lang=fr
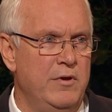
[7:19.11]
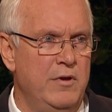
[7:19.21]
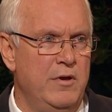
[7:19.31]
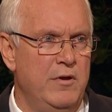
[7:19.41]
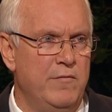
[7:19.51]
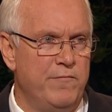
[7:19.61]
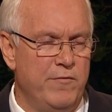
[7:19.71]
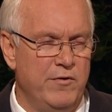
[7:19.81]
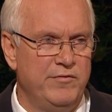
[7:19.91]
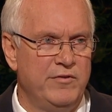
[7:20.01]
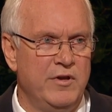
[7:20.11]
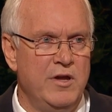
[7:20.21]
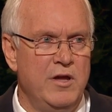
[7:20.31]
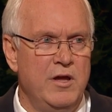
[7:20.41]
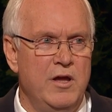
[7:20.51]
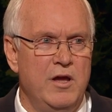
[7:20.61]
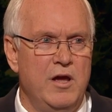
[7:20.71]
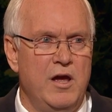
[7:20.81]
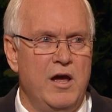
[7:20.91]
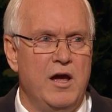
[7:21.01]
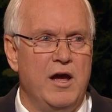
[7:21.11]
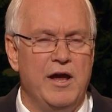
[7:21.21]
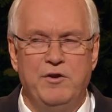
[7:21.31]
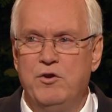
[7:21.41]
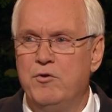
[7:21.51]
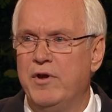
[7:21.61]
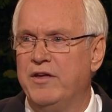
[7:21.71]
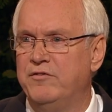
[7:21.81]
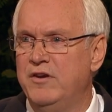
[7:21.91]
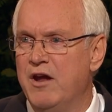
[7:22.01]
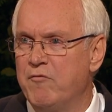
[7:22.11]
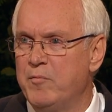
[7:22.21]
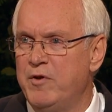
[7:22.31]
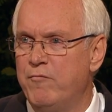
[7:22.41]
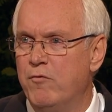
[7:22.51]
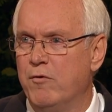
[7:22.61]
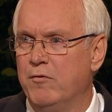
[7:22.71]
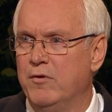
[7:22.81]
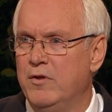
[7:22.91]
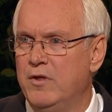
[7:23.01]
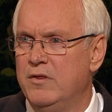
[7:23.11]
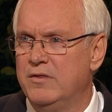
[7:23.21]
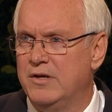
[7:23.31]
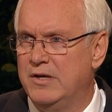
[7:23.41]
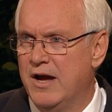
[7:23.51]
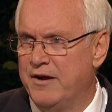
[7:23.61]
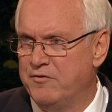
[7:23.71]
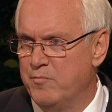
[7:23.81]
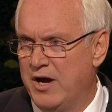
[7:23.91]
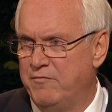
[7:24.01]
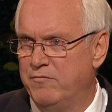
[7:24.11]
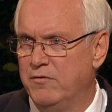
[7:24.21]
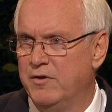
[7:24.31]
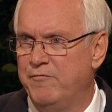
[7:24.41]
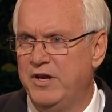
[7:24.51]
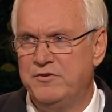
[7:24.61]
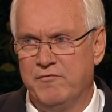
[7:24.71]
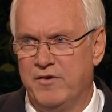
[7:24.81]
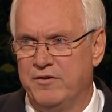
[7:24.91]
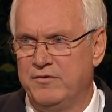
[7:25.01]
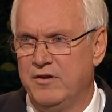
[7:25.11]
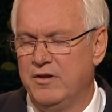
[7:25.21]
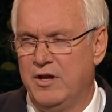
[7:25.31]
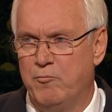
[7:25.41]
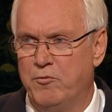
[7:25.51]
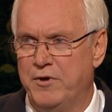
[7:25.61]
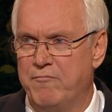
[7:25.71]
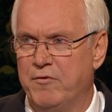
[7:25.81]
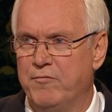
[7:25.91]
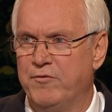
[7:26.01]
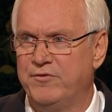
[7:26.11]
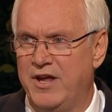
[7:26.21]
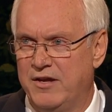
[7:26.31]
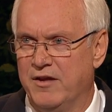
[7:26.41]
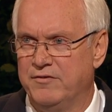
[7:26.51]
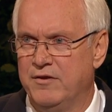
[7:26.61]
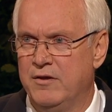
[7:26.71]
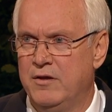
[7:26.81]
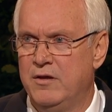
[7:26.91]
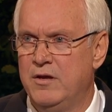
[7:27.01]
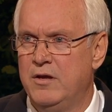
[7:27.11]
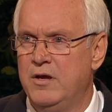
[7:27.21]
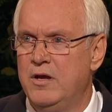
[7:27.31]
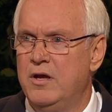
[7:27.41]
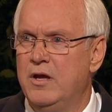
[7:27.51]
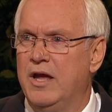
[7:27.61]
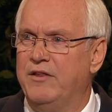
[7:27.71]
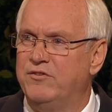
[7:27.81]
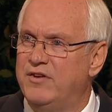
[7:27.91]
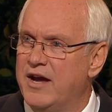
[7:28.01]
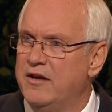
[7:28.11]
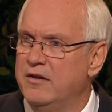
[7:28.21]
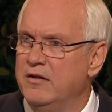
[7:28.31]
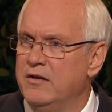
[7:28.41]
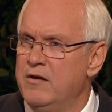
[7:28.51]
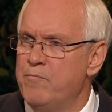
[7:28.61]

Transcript: En rentrant chez moi ce soir-là, j'ai pris conscience de deux grandes vérités. Premièrement, j'ai su comme jamais auparavant que Dieu se soucie de chacun de nous et ne nous abandonne jamais.